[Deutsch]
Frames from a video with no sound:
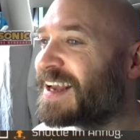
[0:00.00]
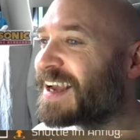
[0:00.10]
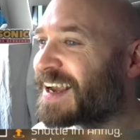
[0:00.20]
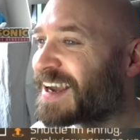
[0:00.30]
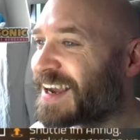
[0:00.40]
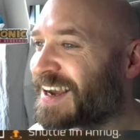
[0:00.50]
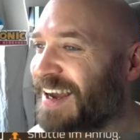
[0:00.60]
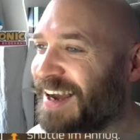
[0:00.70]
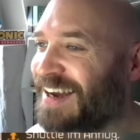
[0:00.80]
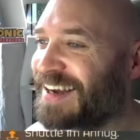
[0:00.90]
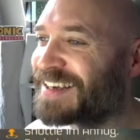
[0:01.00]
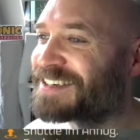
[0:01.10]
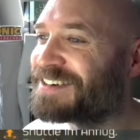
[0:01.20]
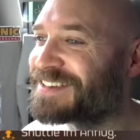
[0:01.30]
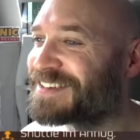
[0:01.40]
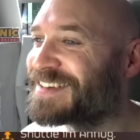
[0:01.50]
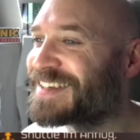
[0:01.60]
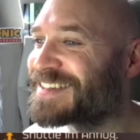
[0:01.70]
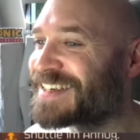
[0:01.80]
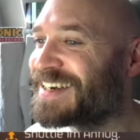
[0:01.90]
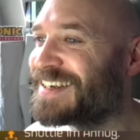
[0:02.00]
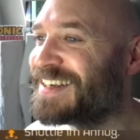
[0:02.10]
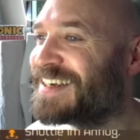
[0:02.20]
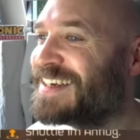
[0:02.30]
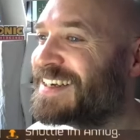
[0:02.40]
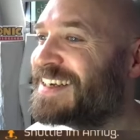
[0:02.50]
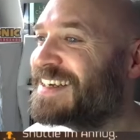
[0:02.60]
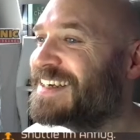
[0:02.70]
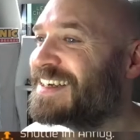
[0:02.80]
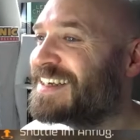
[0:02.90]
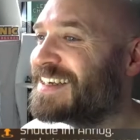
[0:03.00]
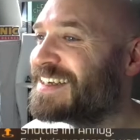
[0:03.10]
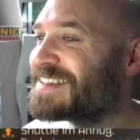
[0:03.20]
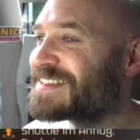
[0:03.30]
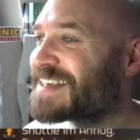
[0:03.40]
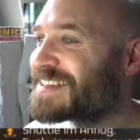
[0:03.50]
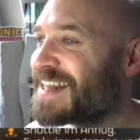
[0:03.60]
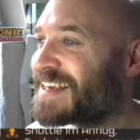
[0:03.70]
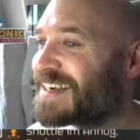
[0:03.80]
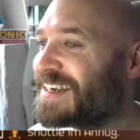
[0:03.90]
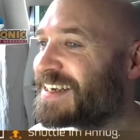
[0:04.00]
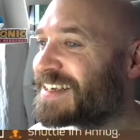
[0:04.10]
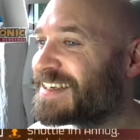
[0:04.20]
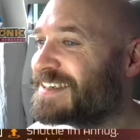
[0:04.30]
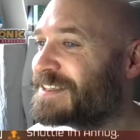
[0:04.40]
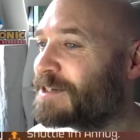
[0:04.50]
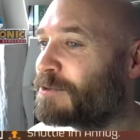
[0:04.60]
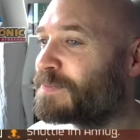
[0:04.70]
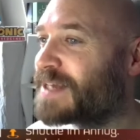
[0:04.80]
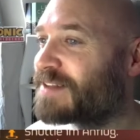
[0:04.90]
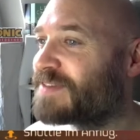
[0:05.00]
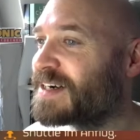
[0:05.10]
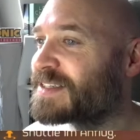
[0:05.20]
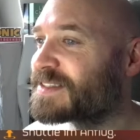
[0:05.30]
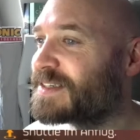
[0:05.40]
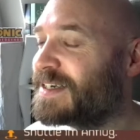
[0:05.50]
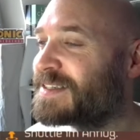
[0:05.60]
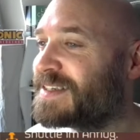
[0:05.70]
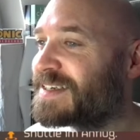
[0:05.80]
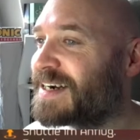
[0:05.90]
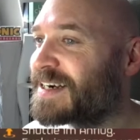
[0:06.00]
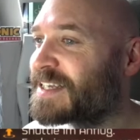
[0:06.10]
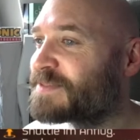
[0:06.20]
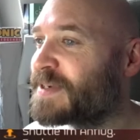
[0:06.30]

Guckt euch das an. Ist das lächerlich. Jo, das war's. Ich sehe gar nichts